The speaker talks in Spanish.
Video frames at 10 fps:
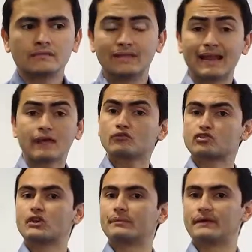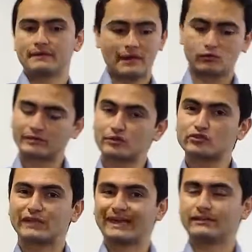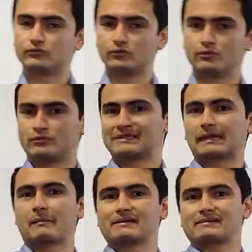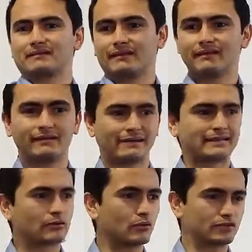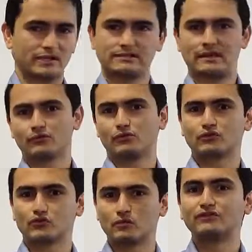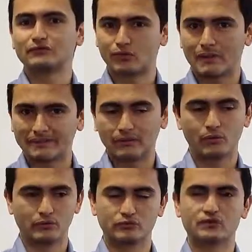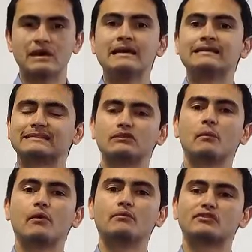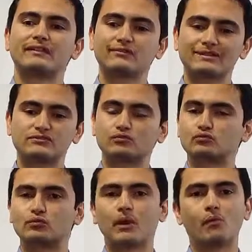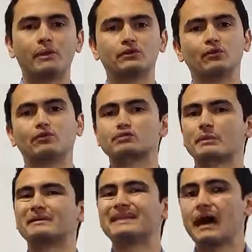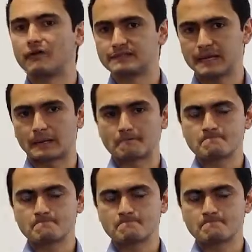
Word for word: De nada nos sirve encontrar nuestro talento, nuestra capacidad de hacer cosas, algo en lo que somos naturalmente buenos, si no podemos tener una estructura, un método que nos permita avanzar.